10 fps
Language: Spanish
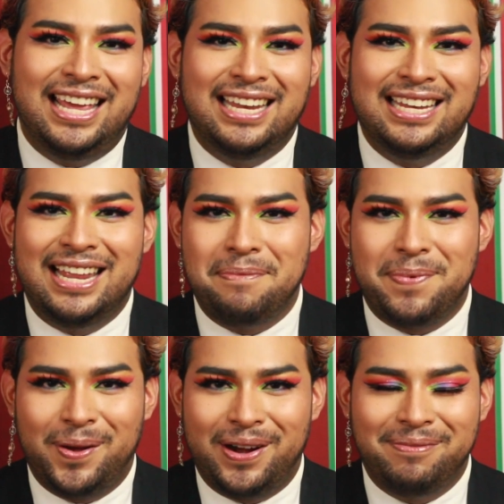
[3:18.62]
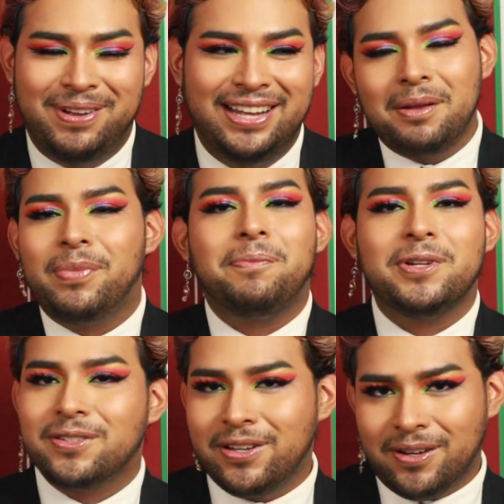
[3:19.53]
en el programa. Pero
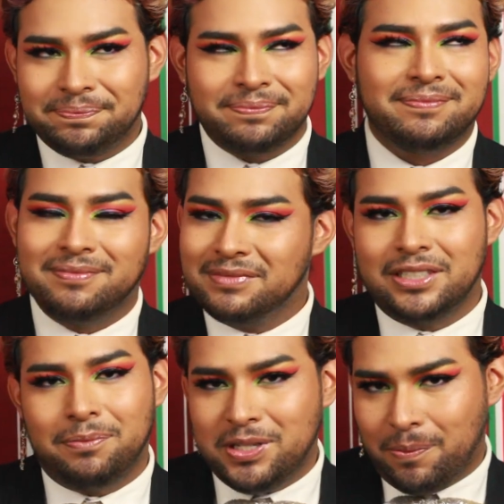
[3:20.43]
pues soy yo, son mis